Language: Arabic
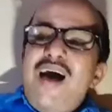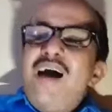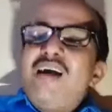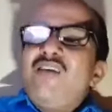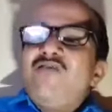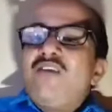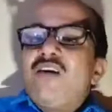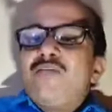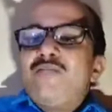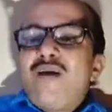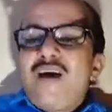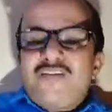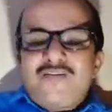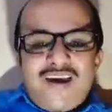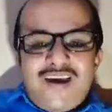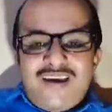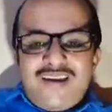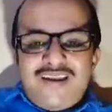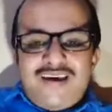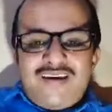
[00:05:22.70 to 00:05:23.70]
حالفك بقى
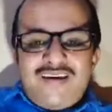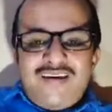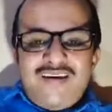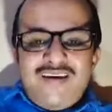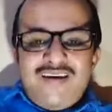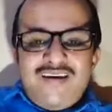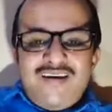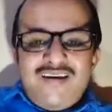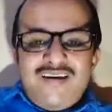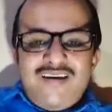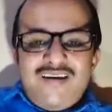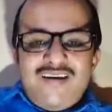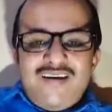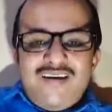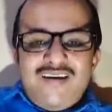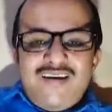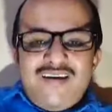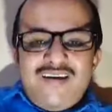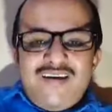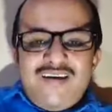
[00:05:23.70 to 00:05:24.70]
ساعدك
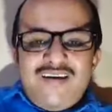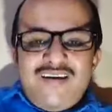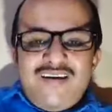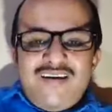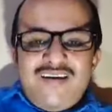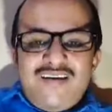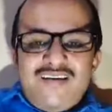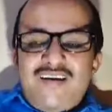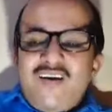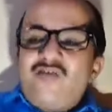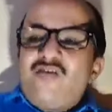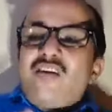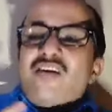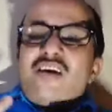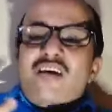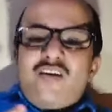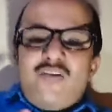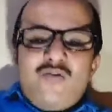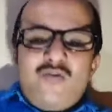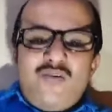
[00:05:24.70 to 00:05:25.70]

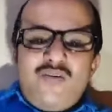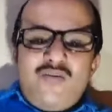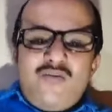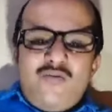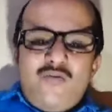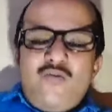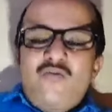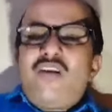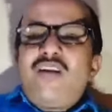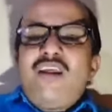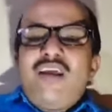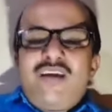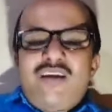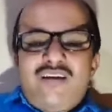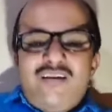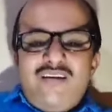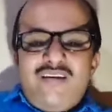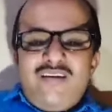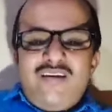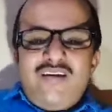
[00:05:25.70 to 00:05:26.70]
كشقيق
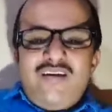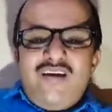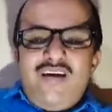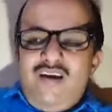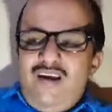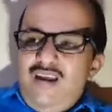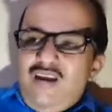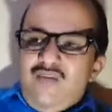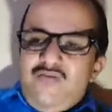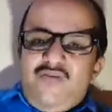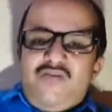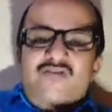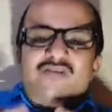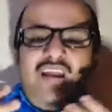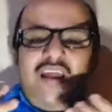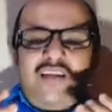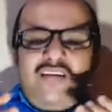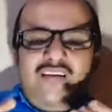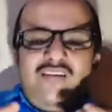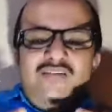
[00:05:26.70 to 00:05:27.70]
وصديق حلف
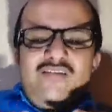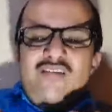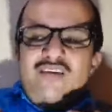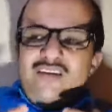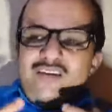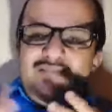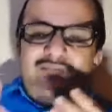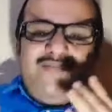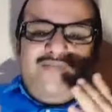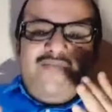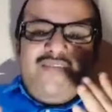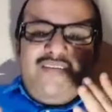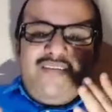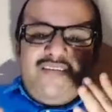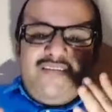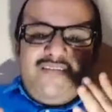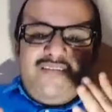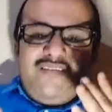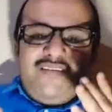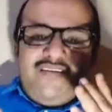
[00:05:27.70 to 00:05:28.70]
استراتيجي
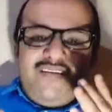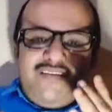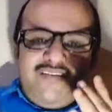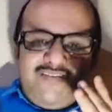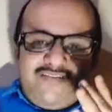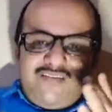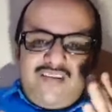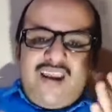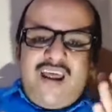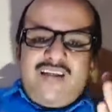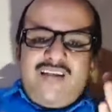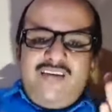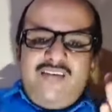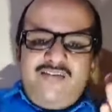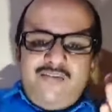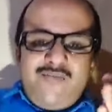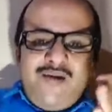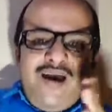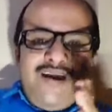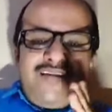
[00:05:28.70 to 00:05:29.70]

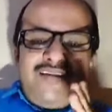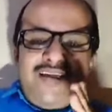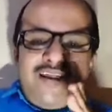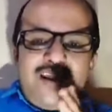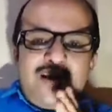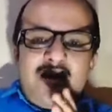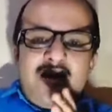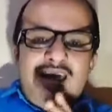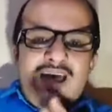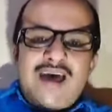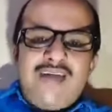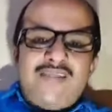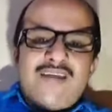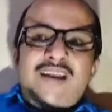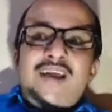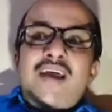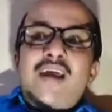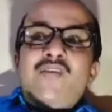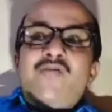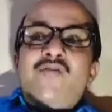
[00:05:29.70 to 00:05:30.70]
استراتيجي ما عاد درينا ان هذا
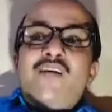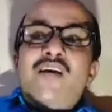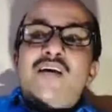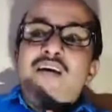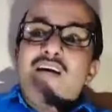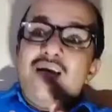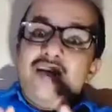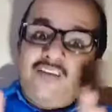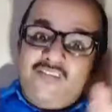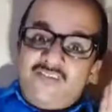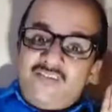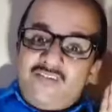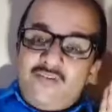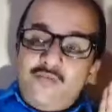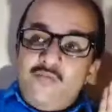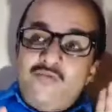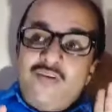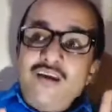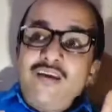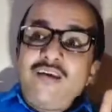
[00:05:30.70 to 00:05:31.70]
الحلف است
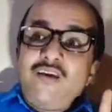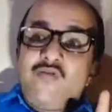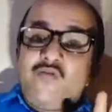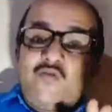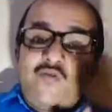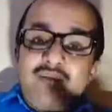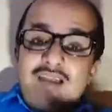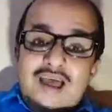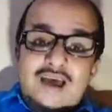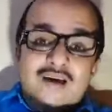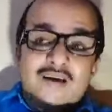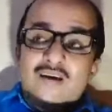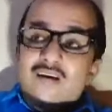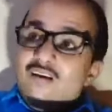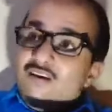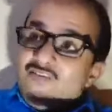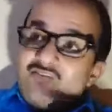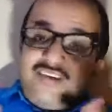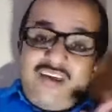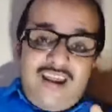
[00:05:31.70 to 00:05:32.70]
مجيف ولا
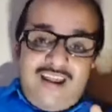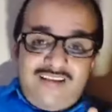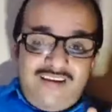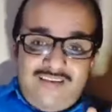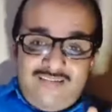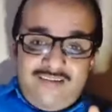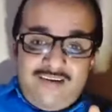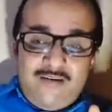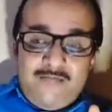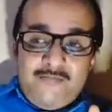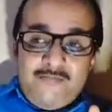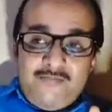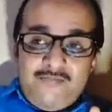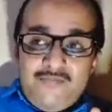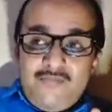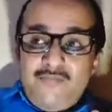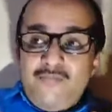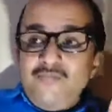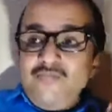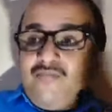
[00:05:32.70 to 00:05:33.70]
استراتيجي
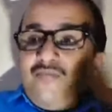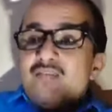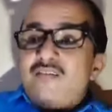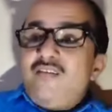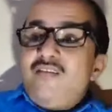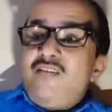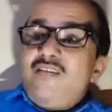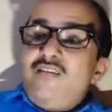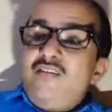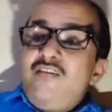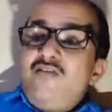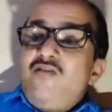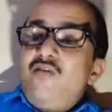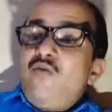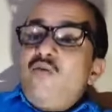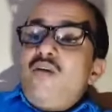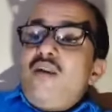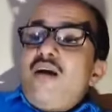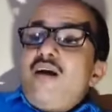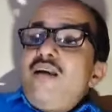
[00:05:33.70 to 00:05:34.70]
يجي
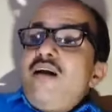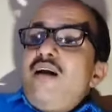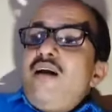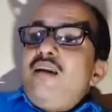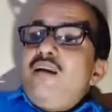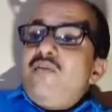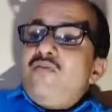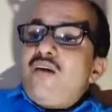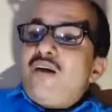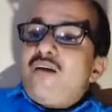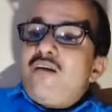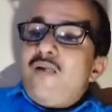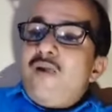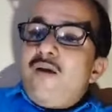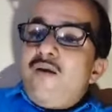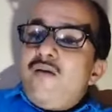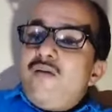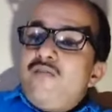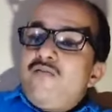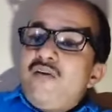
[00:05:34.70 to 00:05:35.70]
يقول لك انا حليفك
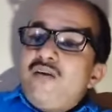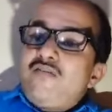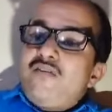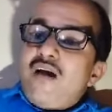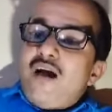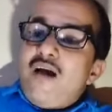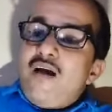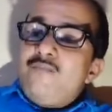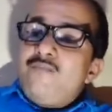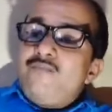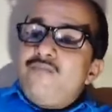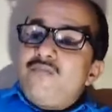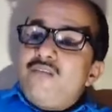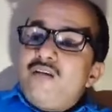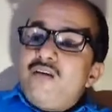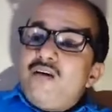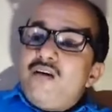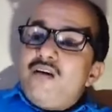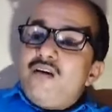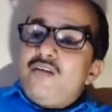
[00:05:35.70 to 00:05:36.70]
فجاه
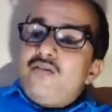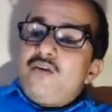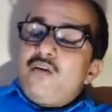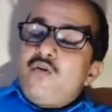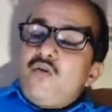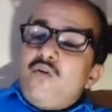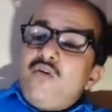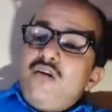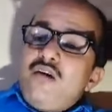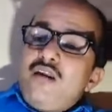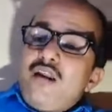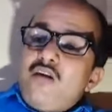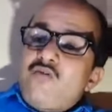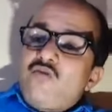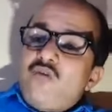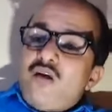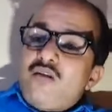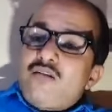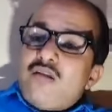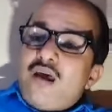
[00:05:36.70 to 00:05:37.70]
يدخل الى
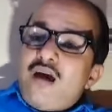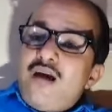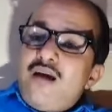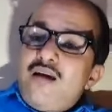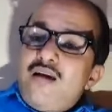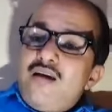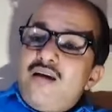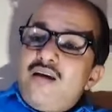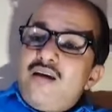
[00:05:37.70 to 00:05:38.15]
سقطرى